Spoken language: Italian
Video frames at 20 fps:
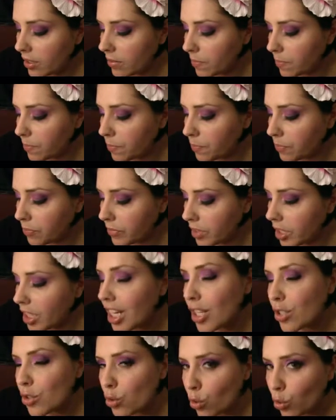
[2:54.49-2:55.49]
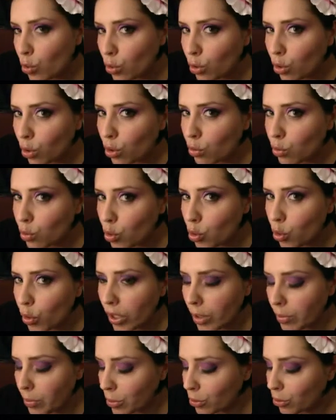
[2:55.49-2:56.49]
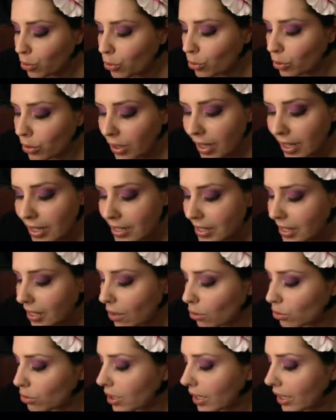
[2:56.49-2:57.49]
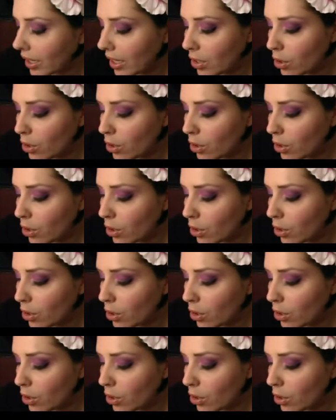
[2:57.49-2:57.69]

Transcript: Mm, in assoluto comunque il prodotto dell'Estée Lauder che